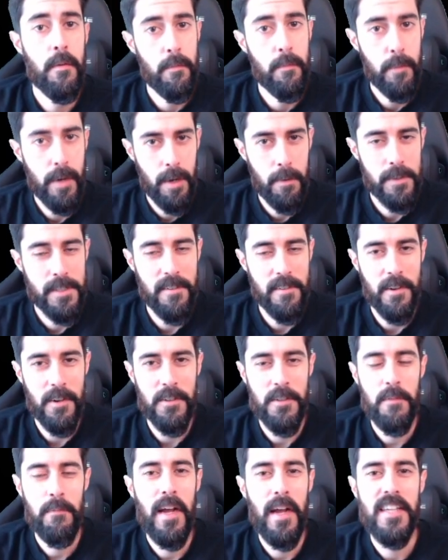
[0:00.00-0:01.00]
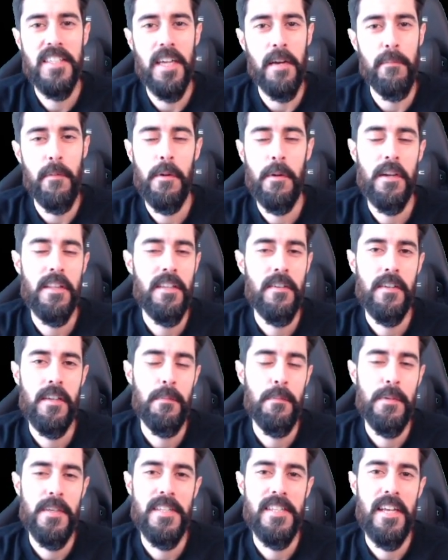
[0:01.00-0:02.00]
Merhaba sevgili tıp ben Can. Bomara TV'den
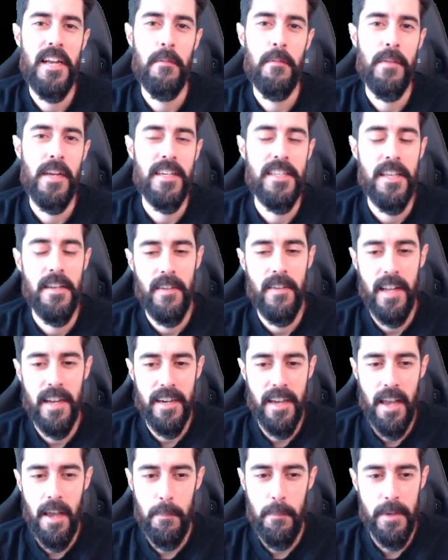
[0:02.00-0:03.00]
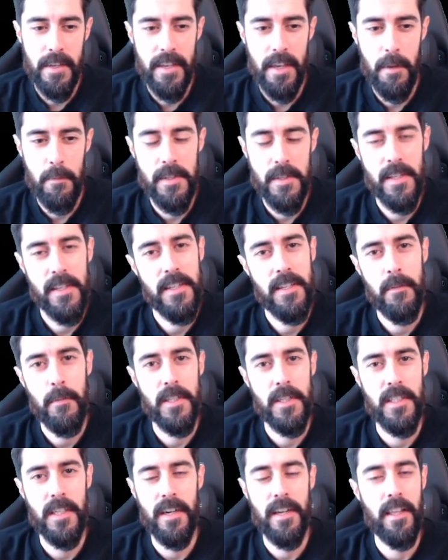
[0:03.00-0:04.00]
hepinize selamlar sevgiler. Epic Games'in
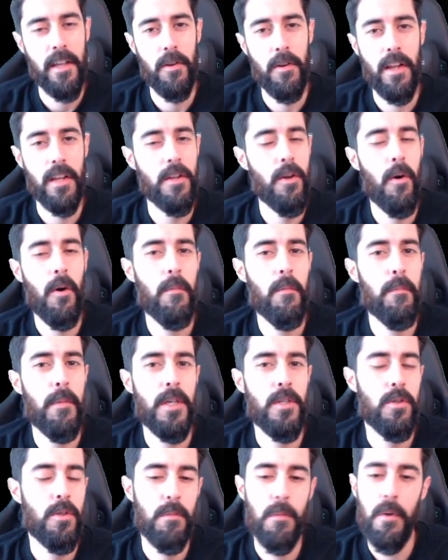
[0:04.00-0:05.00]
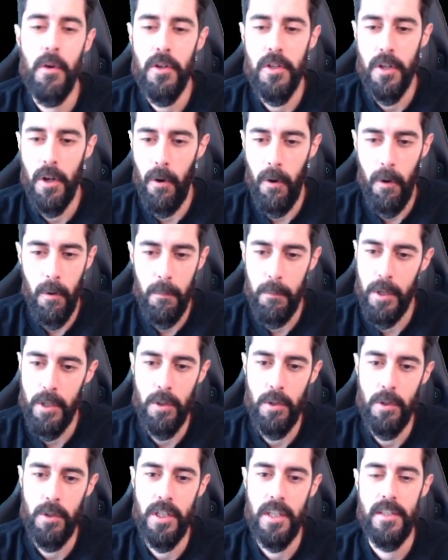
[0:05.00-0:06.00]
yılbaşına kadar olan 15 gün boyunca 15
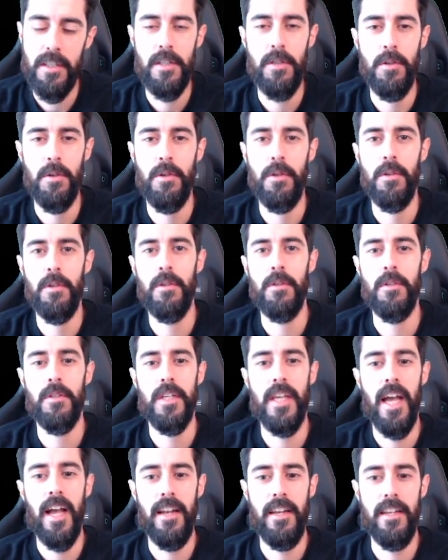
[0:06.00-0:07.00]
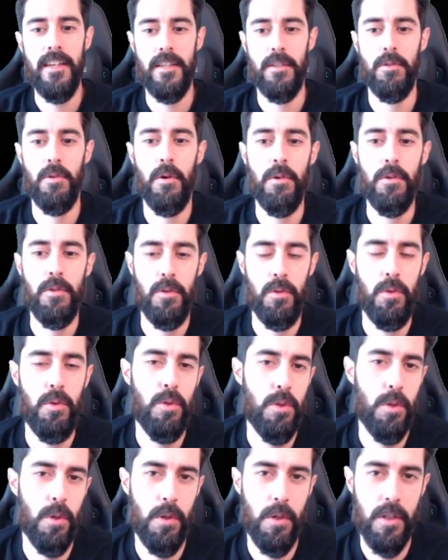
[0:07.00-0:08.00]
ücretsiz oyununun geldik son
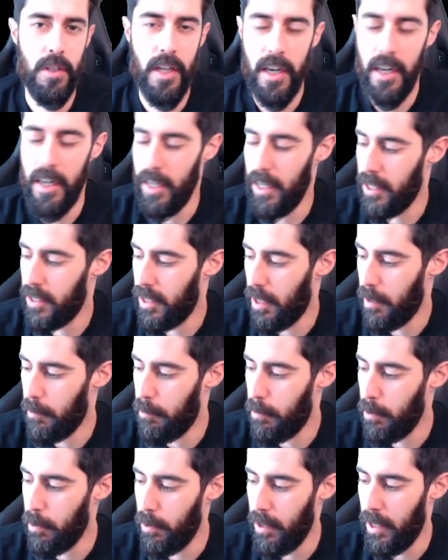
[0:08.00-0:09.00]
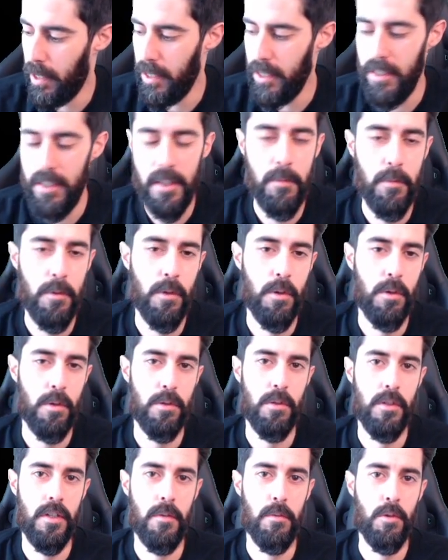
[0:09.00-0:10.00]
3 oyununa arkadaşlar. Bugün ayın
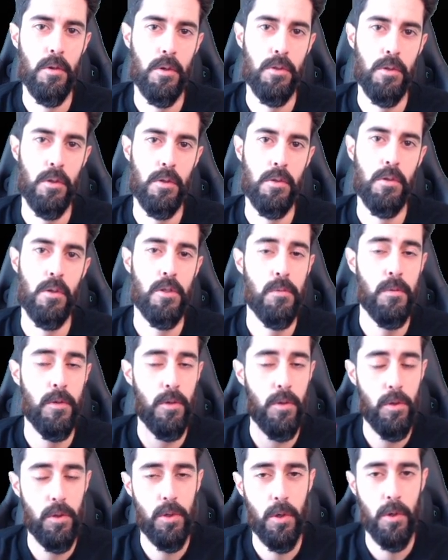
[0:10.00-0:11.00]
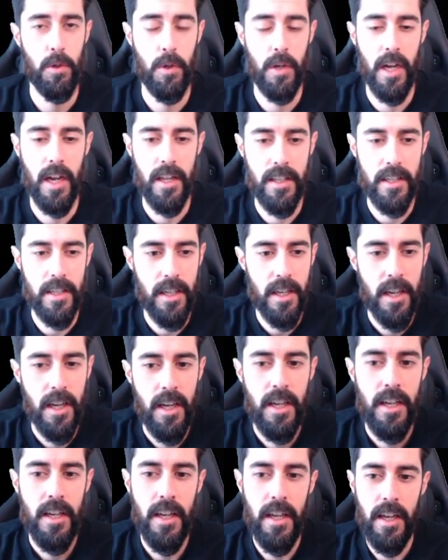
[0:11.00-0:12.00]
29'u, 29, 30, 31 3 oyun kaldı.
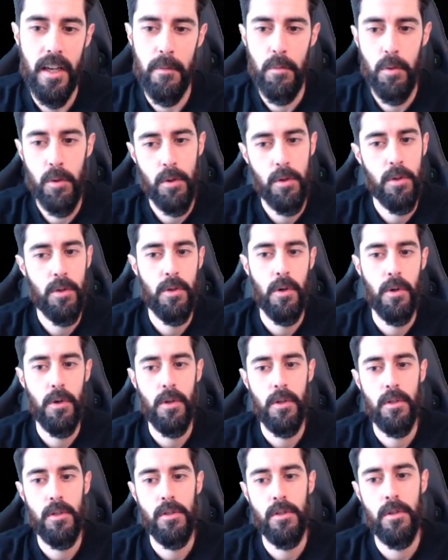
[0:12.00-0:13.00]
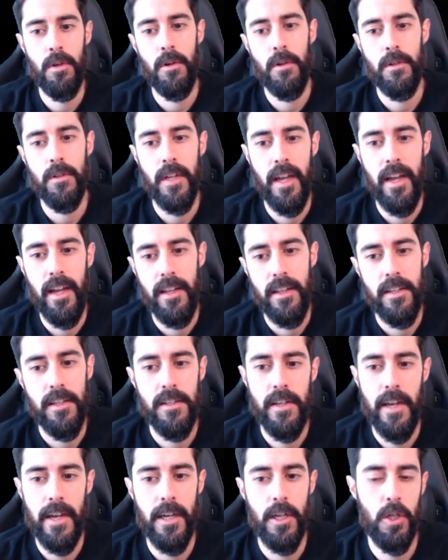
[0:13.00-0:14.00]
E, bugünkü oyun Salt and
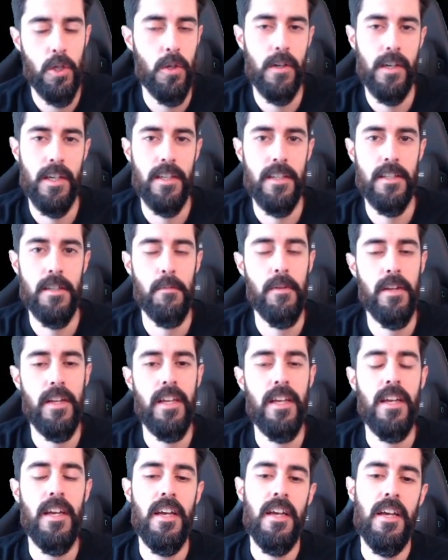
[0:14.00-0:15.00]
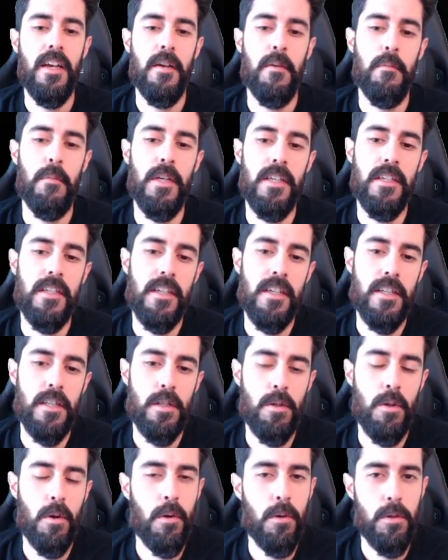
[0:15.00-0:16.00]
Sanctuary isimli bir
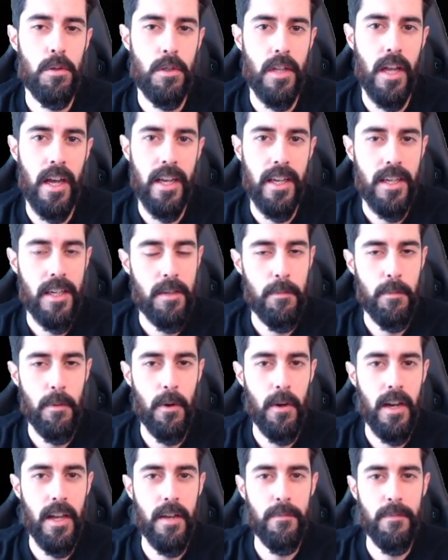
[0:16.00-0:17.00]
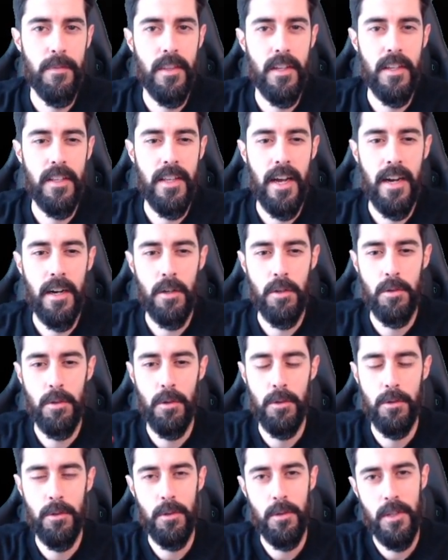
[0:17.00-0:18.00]
Souls-like böyle Dark
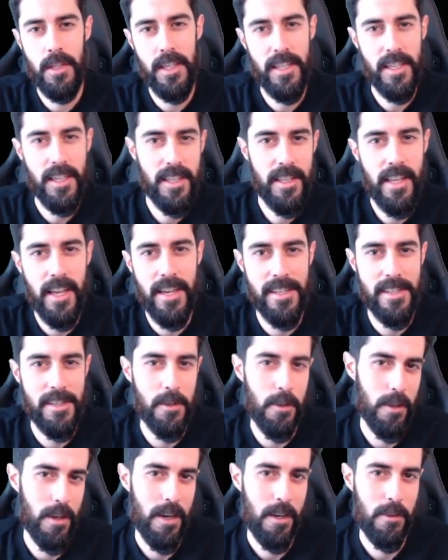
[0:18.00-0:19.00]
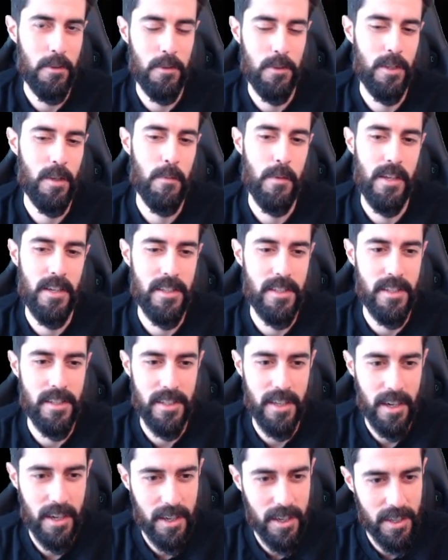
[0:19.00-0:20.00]
Souls'un 2D'si olarak düşünebilirsiniz
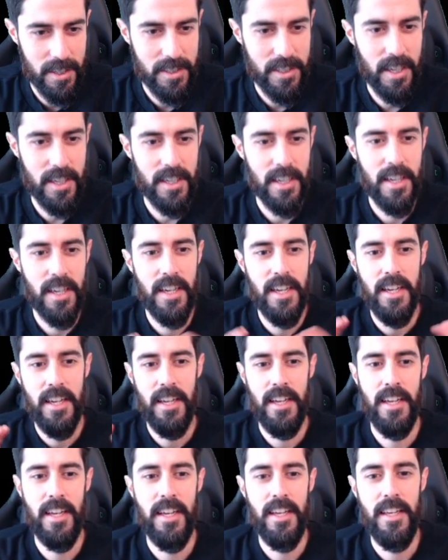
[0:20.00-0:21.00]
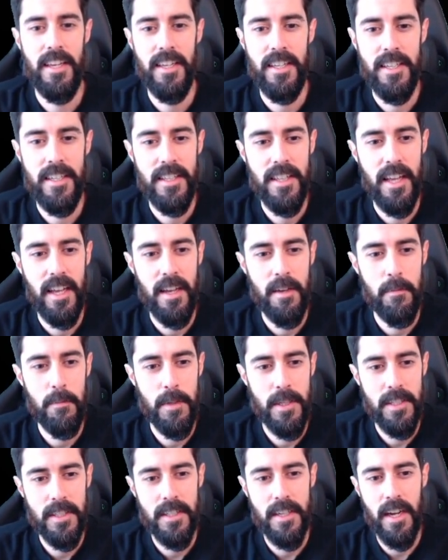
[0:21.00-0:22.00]
arkadaşlar. E, ee, 2D
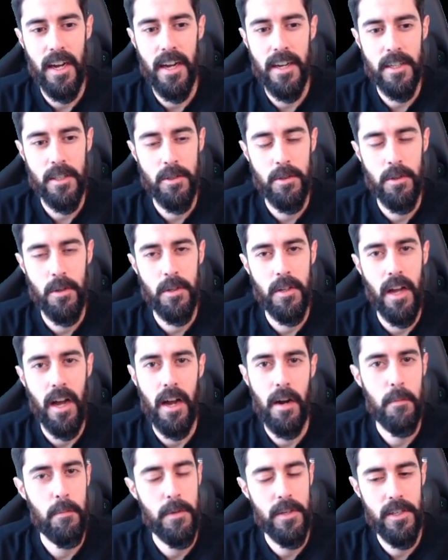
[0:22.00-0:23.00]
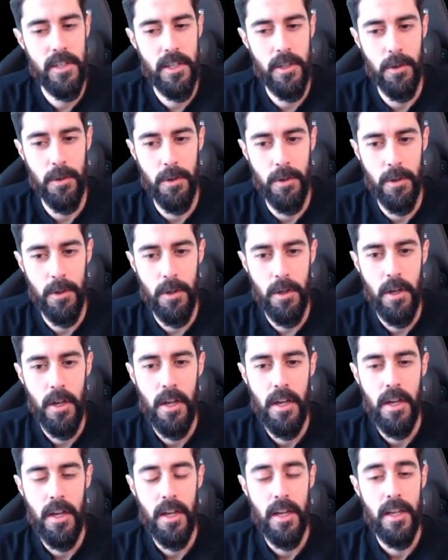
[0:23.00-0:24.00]
bir aksiyon RPG oyunu.
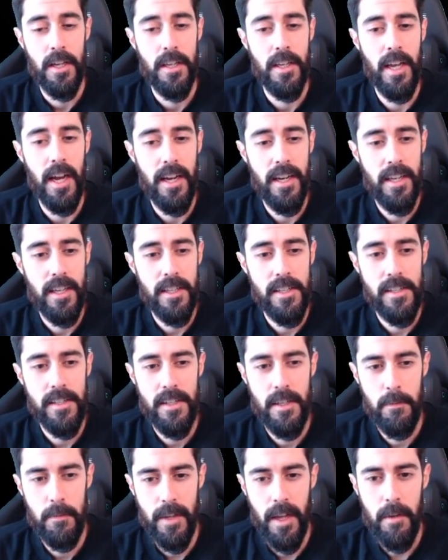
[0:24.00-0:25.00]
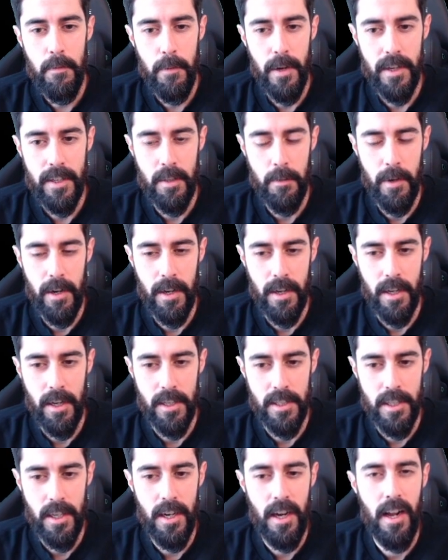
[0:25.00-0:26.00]
Yani Steam'den baktım
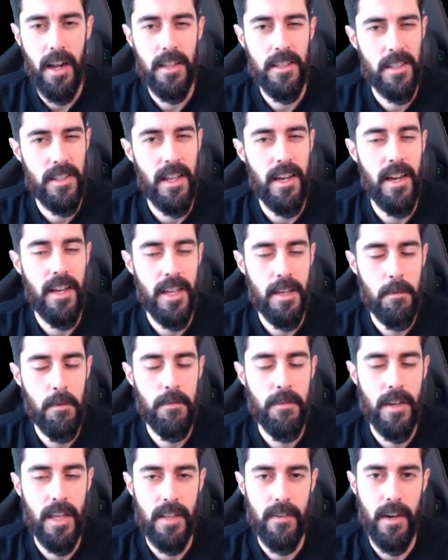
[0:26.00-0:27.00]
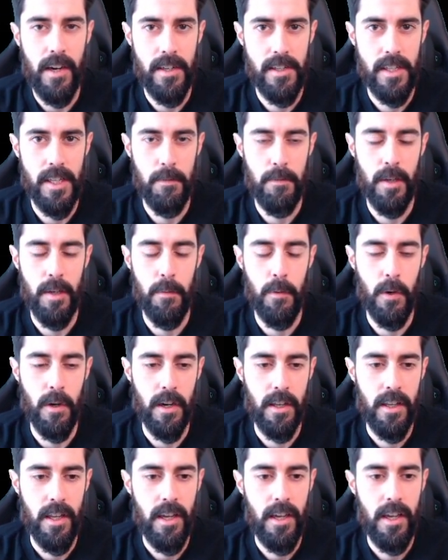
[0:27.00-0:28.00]
arkadaşlar 6 TL gibi bir fiyatı var Steam'de bu
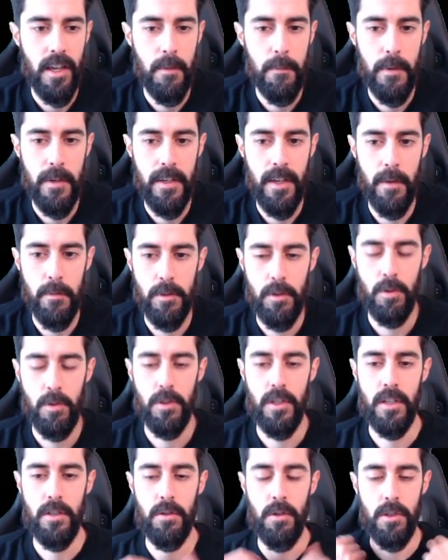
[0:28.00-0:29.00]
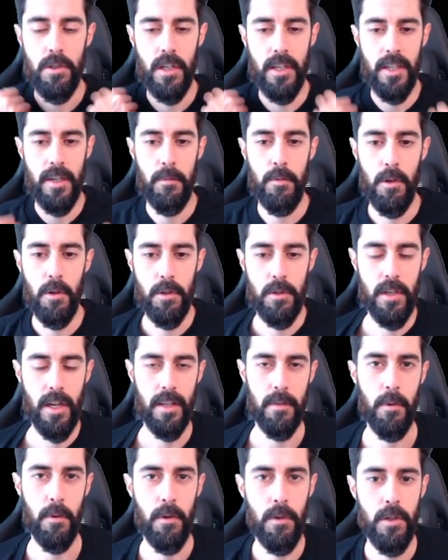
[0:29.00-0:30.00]
arada. Epic Games'e ücretsiz olacak 24
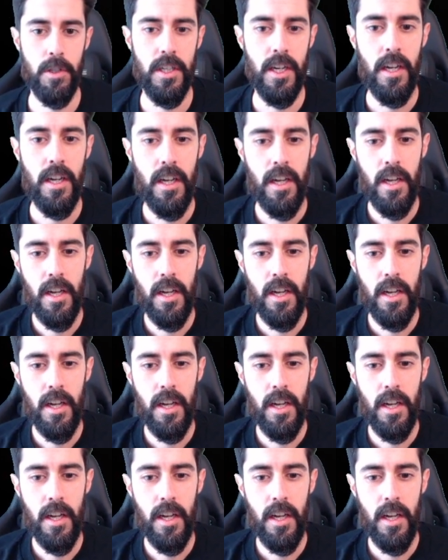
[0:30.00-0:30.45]
saat boyunca.